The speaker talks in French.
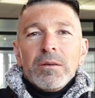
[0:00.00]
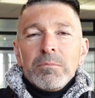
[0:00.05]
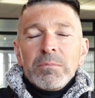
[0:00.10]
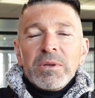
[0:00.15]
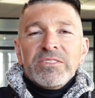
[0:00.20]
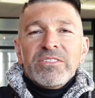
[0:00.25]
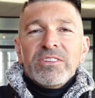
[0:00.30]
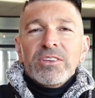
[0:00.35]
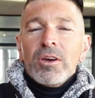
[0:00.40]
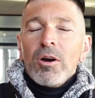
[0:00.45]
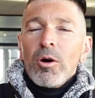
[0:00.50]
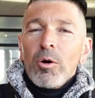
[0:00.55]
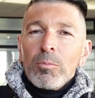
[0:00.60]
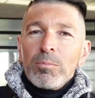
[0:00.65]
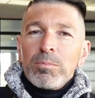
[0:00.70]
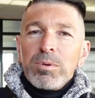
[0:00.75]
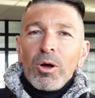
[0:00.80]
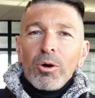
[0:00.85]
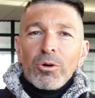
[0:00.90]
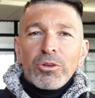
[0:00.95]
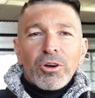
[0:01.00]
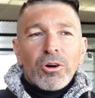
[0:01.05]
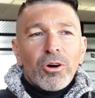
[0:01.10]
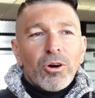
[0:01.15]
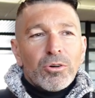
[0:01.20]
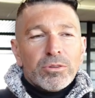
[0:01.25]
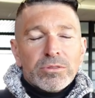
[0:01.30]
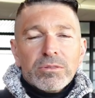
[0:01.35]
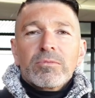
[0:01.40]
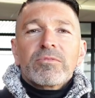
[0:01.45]
Messi, oh, Blow Your
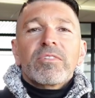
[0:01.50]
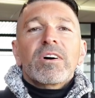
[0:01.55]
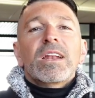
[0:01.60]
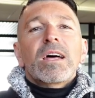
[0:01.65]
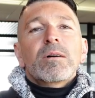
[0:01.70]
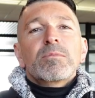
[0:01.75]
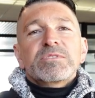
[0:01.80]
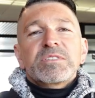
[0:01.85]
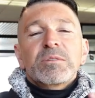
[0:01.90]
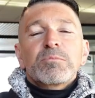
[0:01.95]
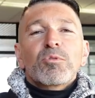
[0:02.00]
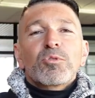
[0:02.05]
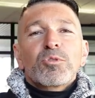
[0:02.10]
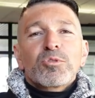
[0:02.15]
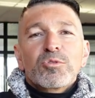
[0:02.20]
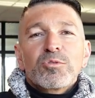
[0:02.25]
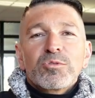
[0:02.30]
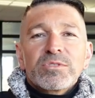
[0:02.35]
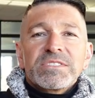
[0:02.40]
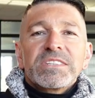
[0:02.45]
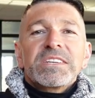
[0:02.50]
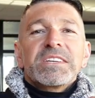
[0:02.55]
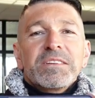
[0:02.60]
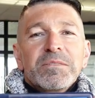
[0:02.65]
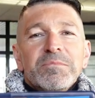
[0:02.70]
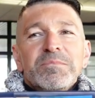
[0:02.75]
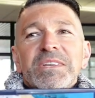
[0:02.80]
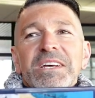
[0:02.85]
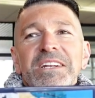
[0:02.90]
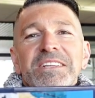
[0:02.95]
Horn. Enfin c'est pour le coup, c'est
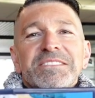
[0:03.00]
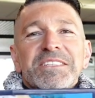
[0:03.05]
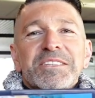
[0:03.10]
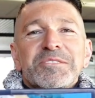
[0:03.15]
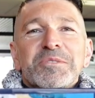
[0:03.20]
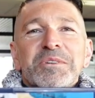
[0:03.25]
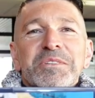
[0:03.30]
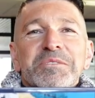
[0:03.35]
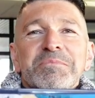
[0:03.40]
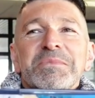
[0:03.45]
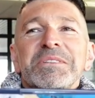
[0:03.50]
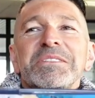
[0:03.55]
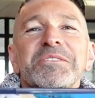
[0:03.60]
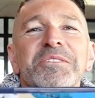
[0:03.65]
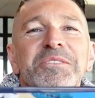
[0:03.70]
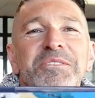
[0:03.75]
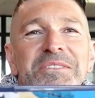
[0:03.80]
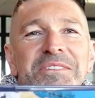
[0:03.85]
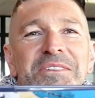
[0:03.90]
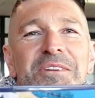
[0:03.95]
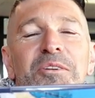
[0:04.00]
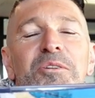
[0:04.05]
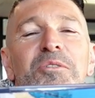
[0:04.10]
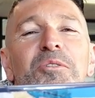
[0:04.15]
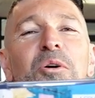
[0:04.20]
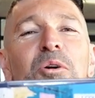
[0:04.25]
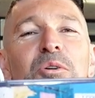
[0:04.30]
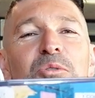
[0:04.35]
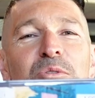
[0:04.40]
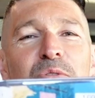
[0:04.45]
bien la section rythmique de
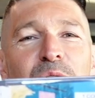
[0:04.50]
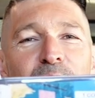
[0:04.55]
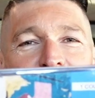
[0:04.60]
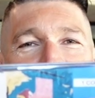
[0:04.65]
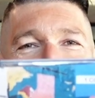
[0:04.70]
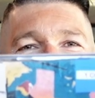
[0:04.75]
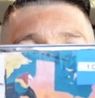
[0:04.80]
Laurent Colomb.